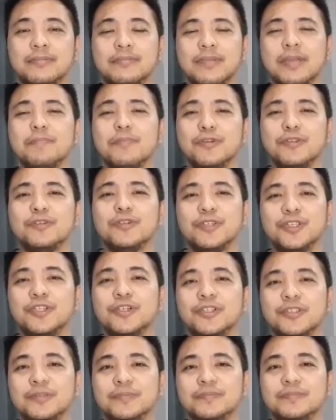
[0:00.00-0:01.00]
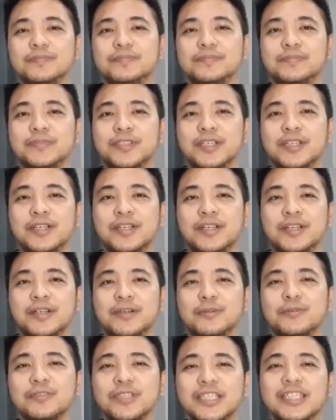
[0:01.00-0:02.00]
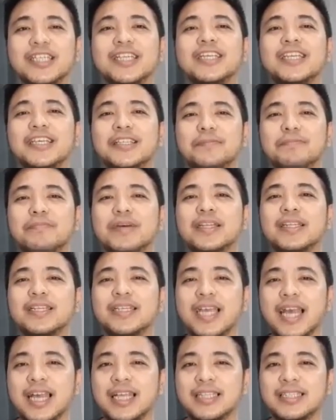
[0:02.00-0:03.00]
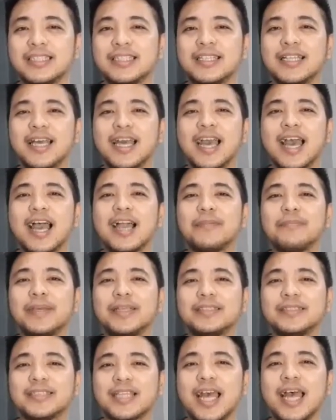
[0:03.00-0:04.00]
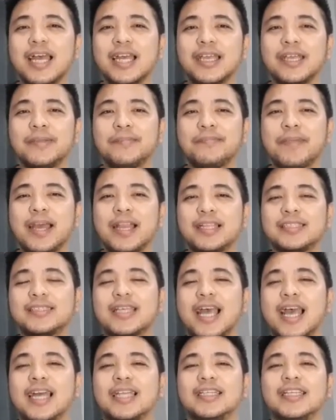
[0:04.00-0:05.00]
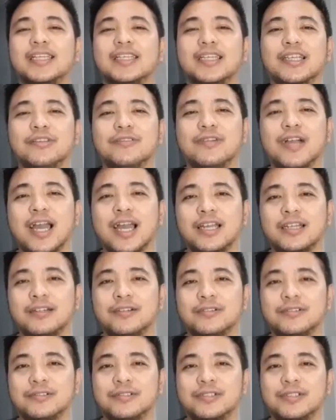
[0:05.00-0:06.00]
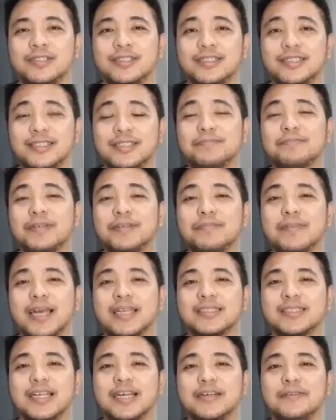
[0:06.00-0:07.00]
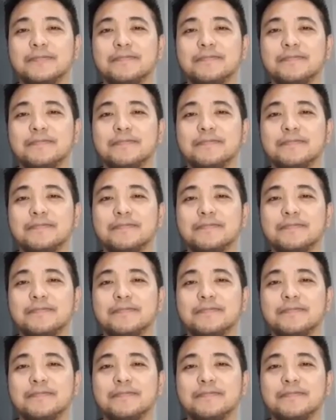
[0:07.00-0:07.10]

Eh punto yon. Ngunit higit pa riyan, ang mensahe para sa atin ngayong araw ng pagbasa.